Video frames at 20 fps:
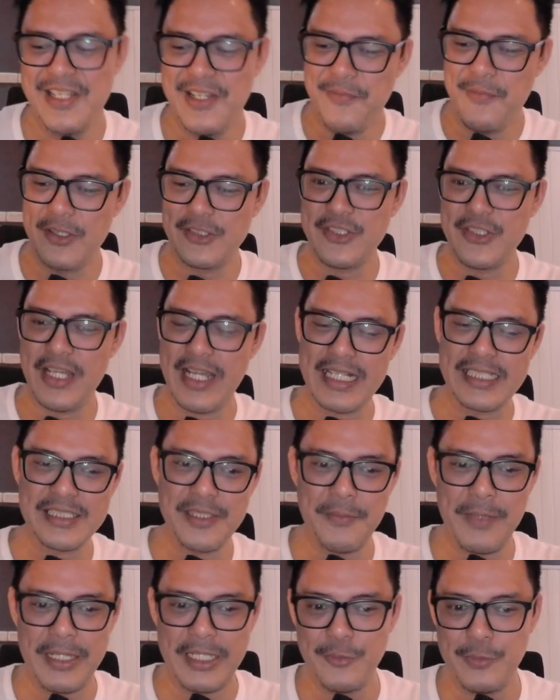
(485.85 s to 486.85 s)
Maksudnya
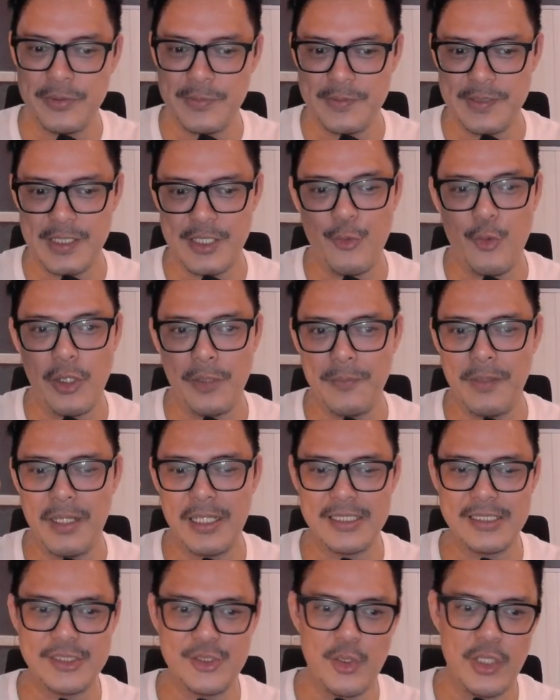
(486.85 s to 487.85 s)
aransemennya itu benar-benar kuat
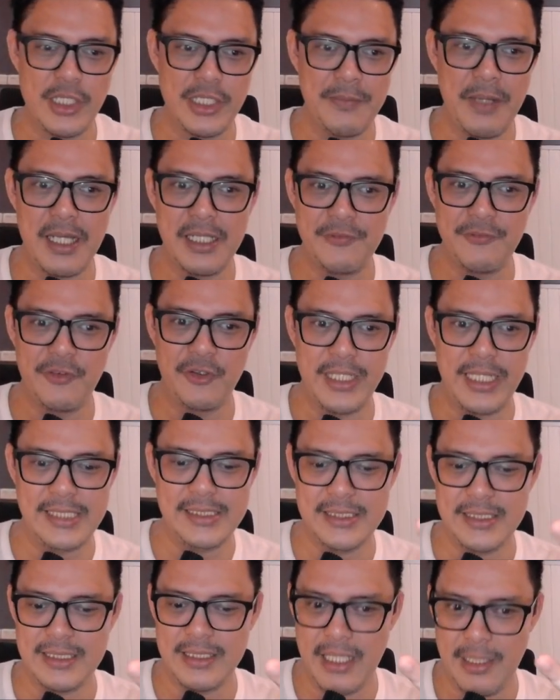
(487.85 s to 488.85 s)
banget sih, solid banget
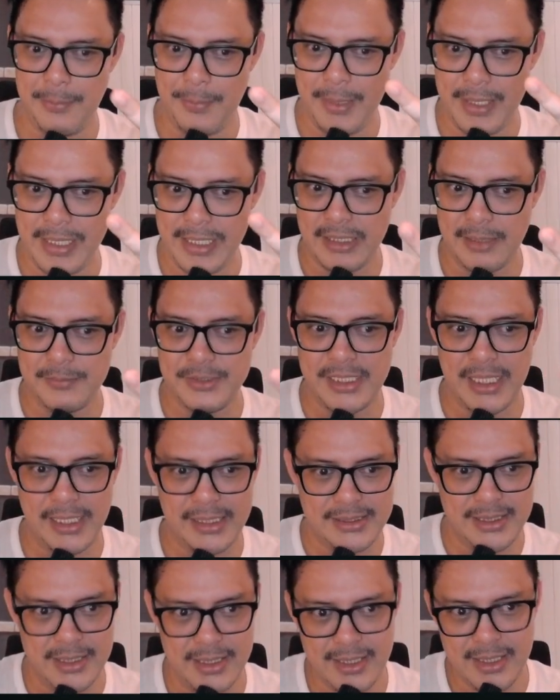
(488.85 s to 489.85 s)
foundation apa rhythm
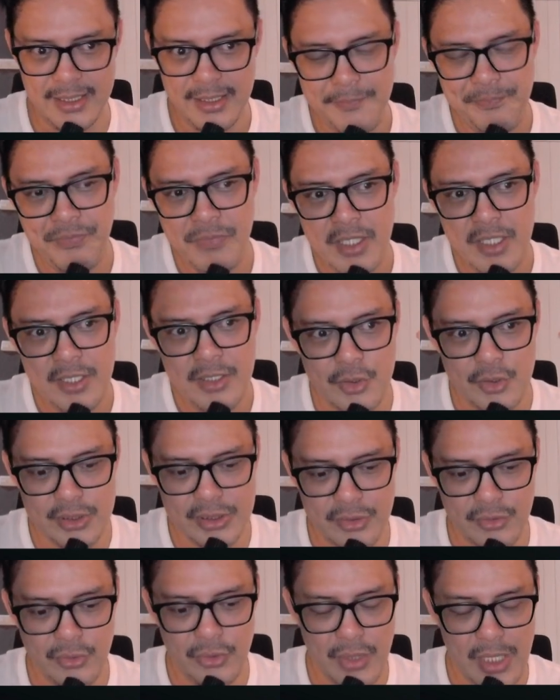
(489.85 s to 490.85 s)
sectionnya.
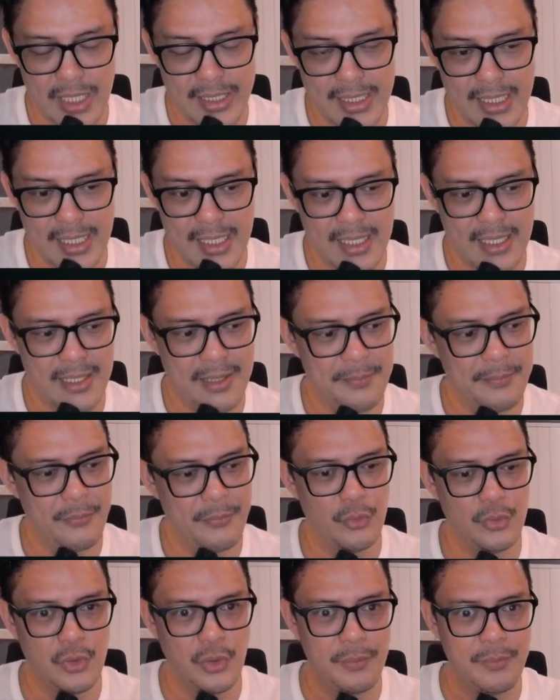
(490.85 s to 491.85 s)
Terus tuh ada
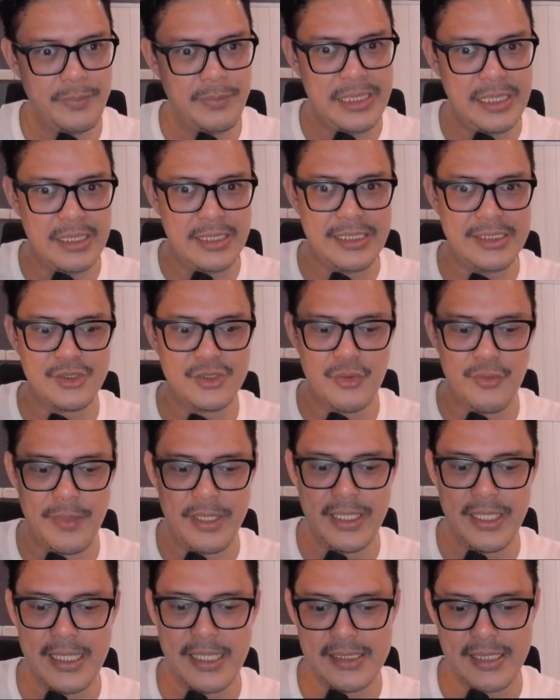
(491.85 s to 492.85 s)
untuk middle
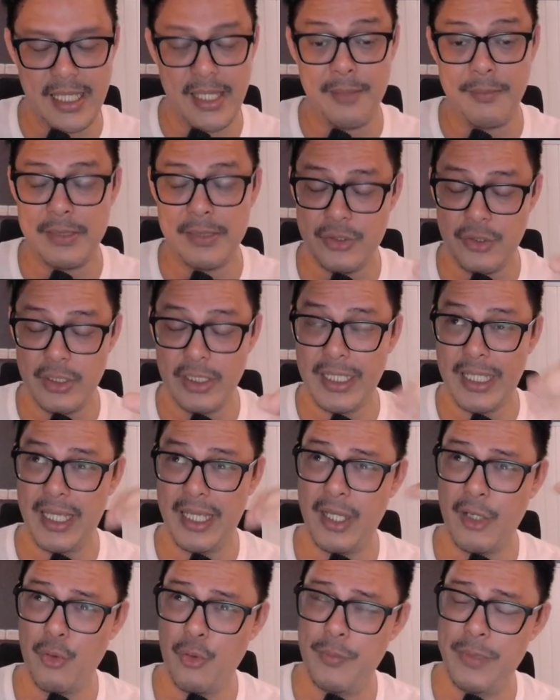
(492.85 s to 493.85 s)
instrumennya guys kayak misalnya
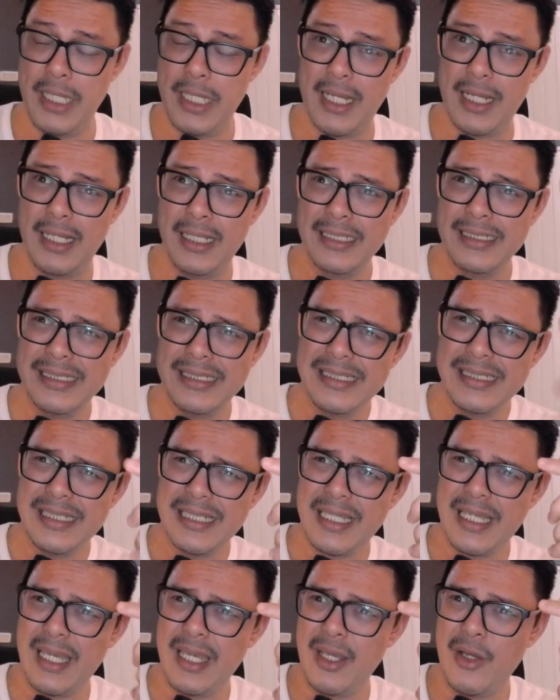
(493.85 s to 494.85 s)
kayak gue bilang
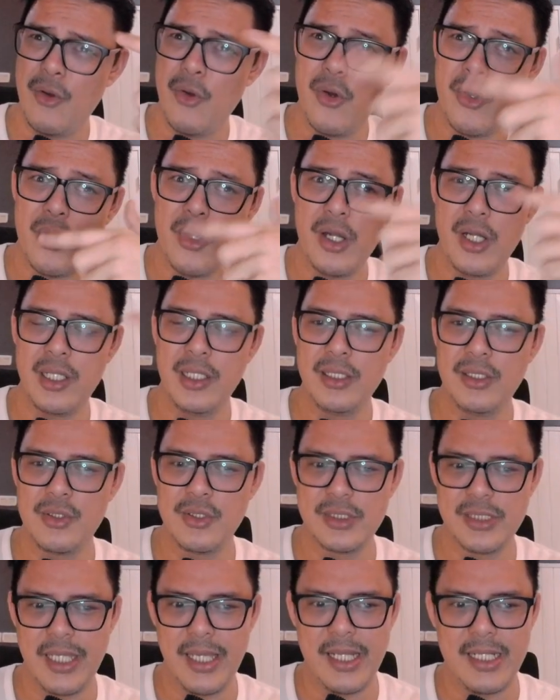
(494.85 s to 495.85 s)
kayak horn,
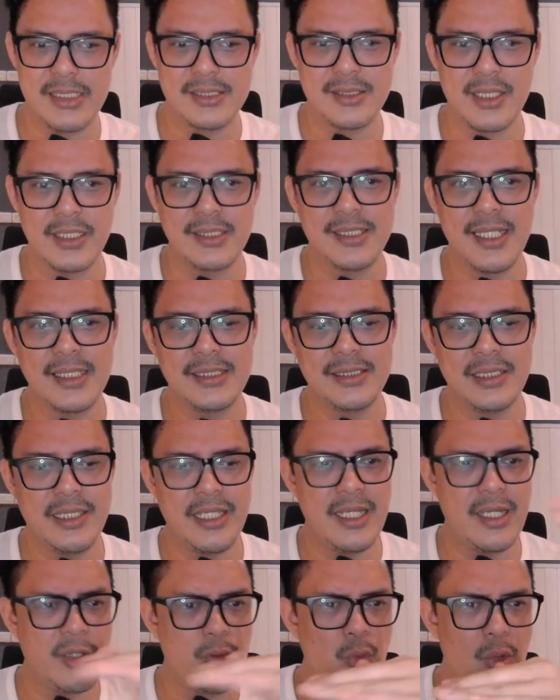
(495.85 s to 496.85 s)
terus kayak ada string section
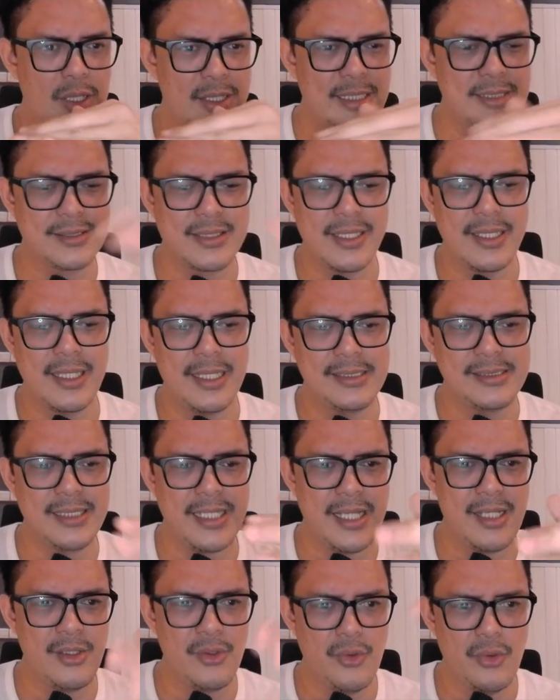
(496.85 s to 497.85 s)
ya keluarga string ya
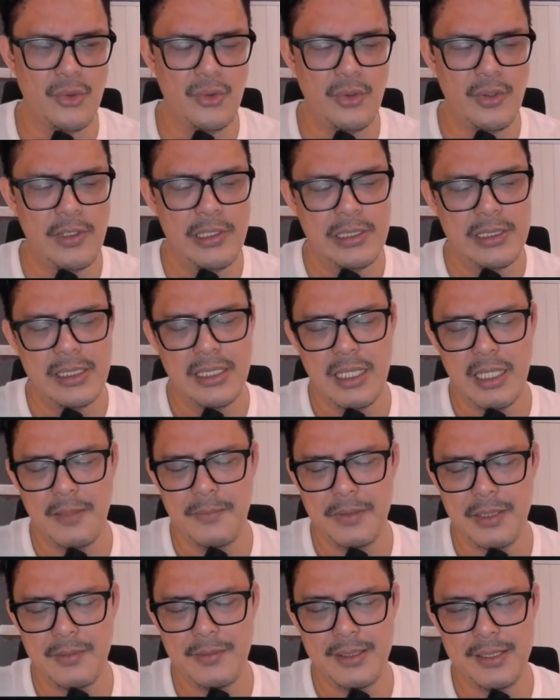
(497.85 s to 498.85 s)
cello,
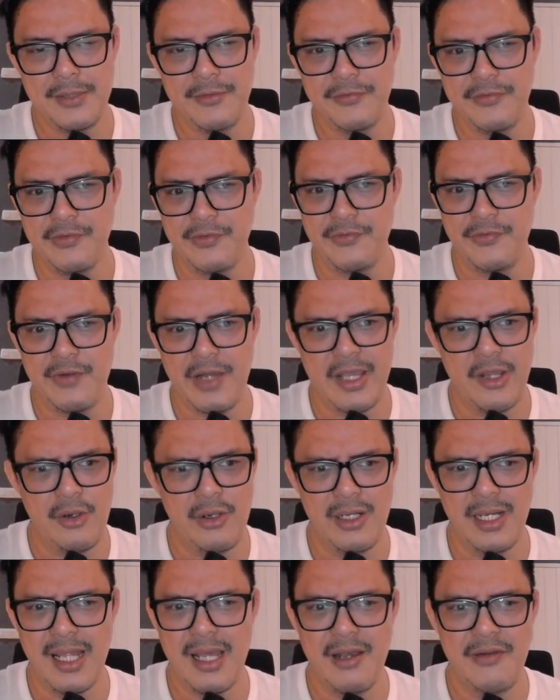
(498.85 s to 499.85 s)
apa namanya
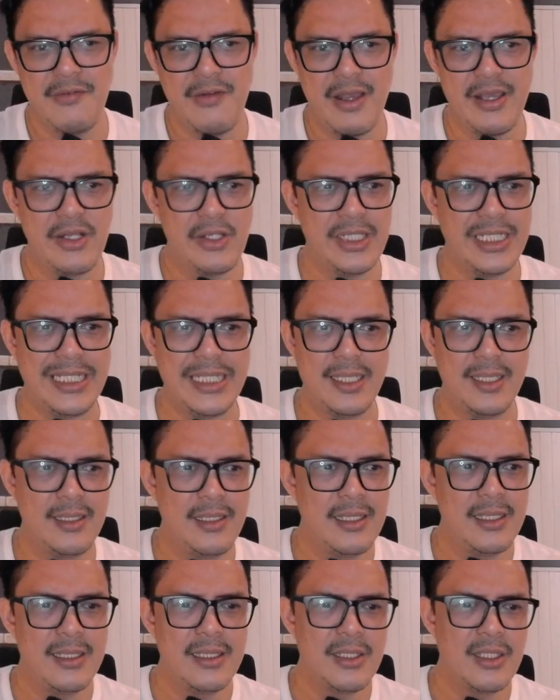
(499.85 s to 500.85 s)
viola, violin.
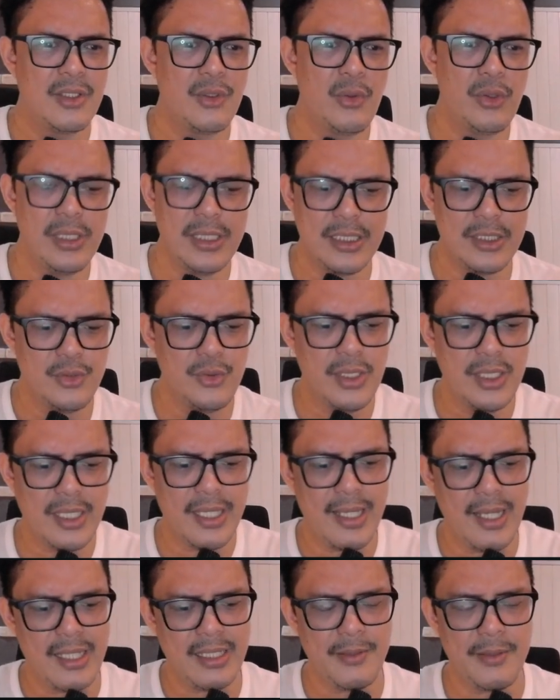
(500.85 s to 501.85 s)
Gue denger juga
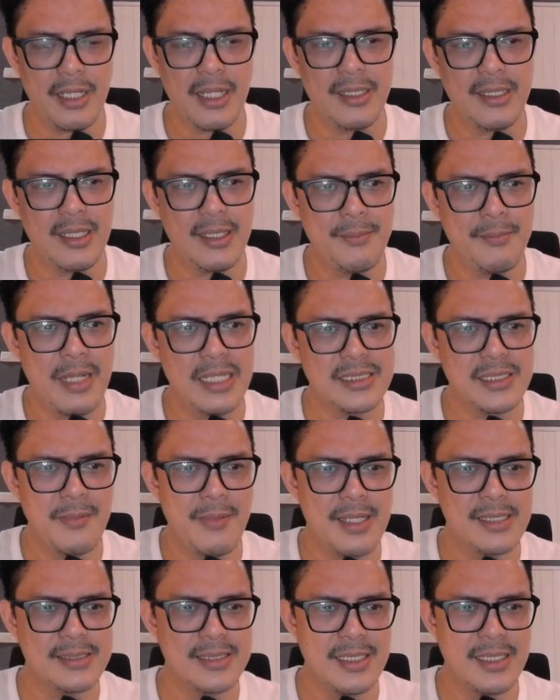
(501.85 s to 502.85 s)
kayak ada ada
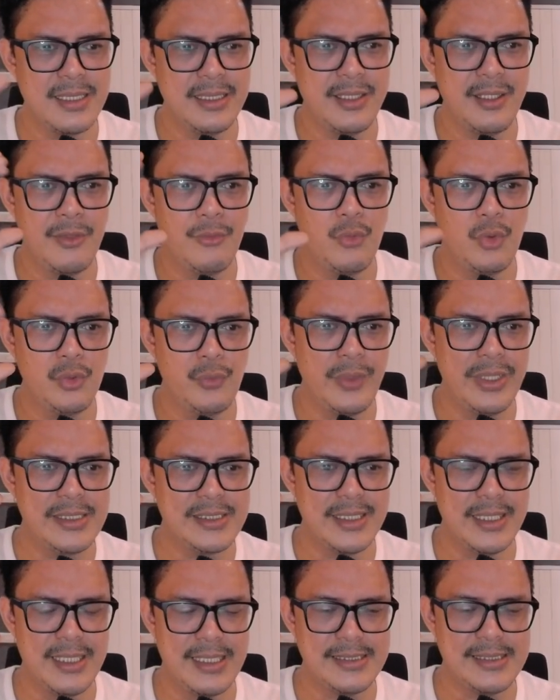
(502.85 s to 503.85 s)
bangsa-bangsa ini ya woodwind
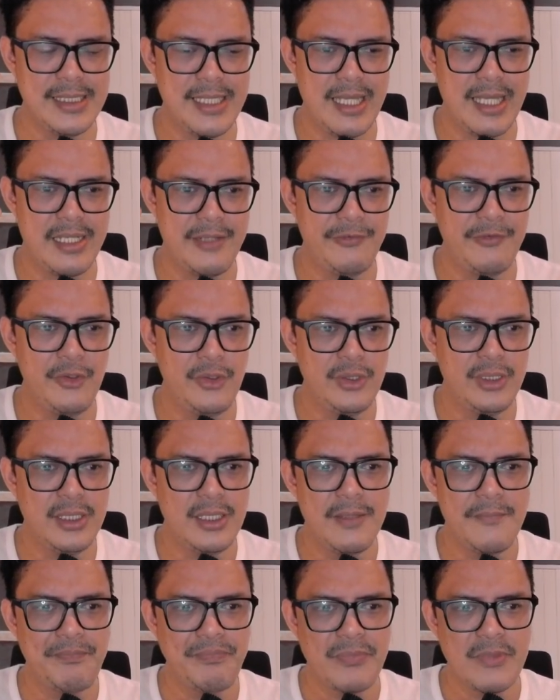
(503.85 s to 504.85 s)
sih guys ya kayak ada flute.
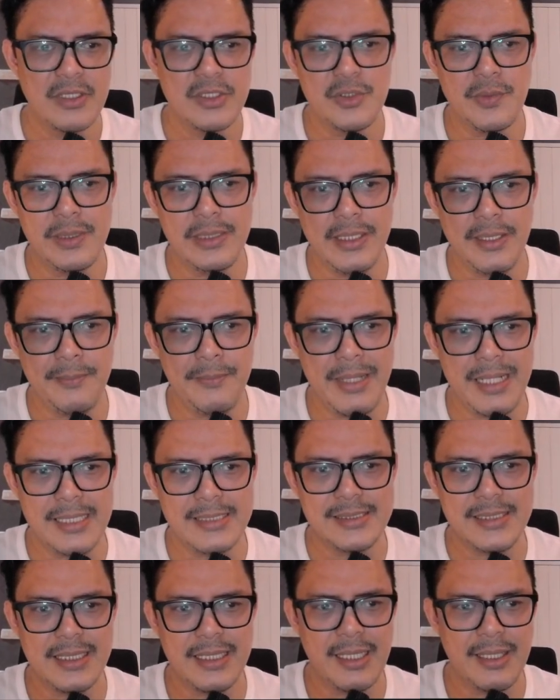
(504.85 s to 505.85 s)
Cuman dia
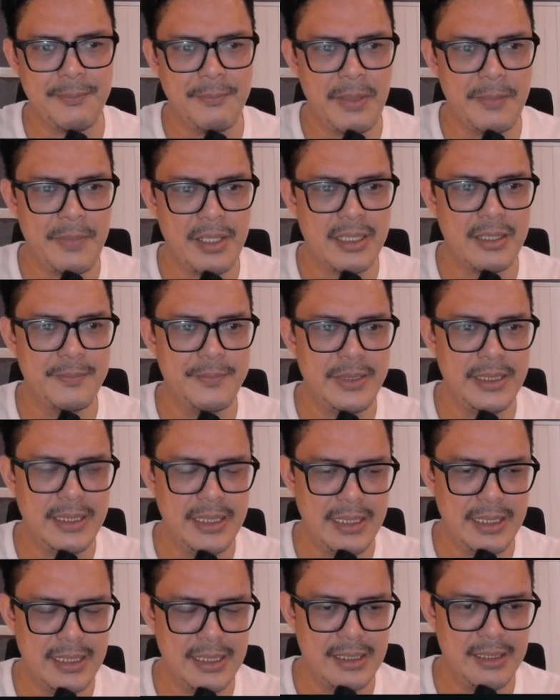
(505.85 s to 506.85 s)
balance-nya memang
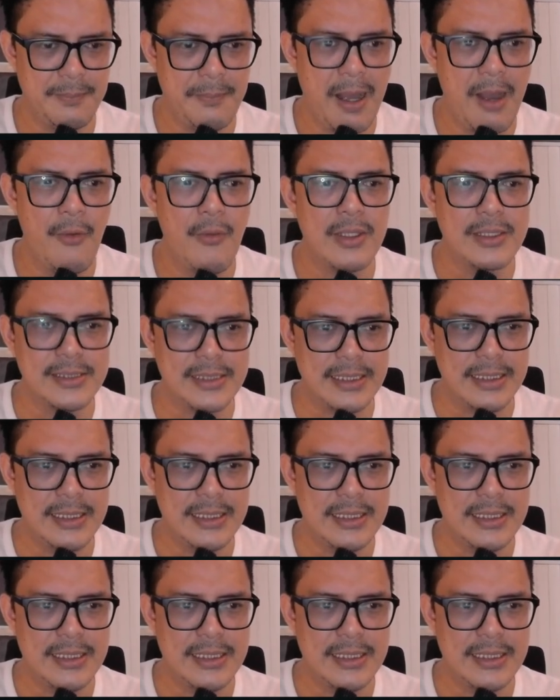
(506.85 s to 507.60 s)
lebih ke bawah sih.